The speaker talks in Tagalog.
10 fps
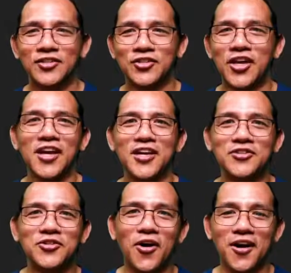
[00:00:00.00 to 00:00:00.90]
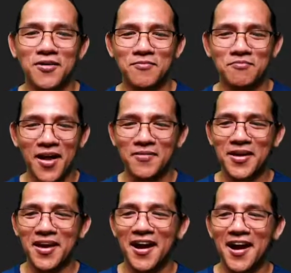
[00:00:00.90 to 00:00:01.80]
Chicken joy,
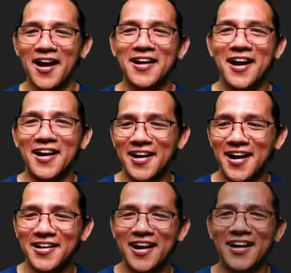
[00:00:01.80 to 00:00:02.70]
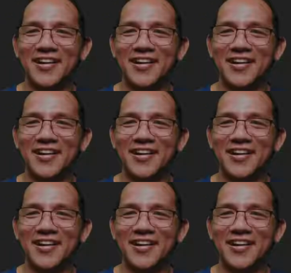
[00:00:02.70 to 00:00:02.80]
baby. Har, har, har, har.